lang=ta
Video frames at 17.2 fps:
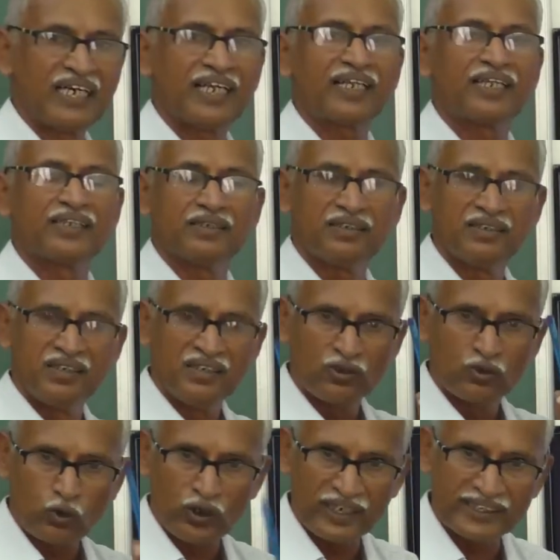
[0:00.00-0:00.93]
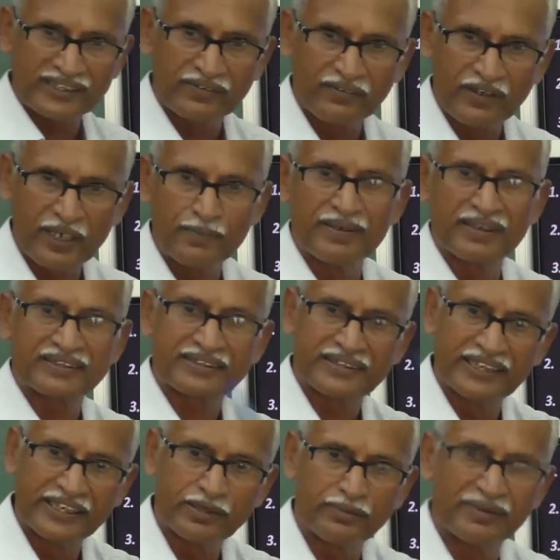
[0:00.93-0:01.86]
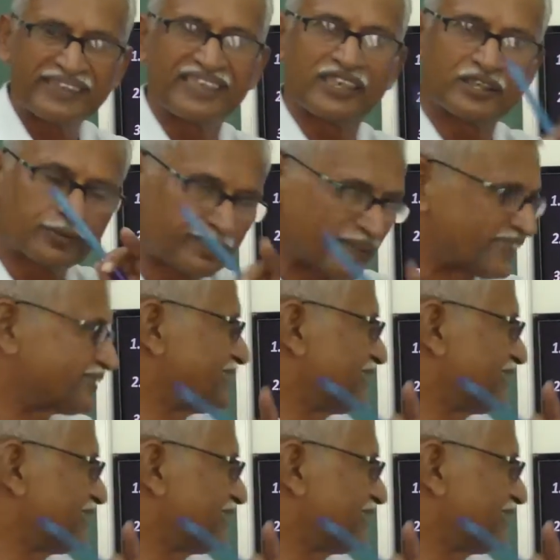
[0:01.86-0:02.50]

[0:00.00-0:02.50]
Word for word: அதாவது கொலாஜன் ஃபைபர்ஸ் செல்லுக்கு மத்தியில் ஸ்பேஸ்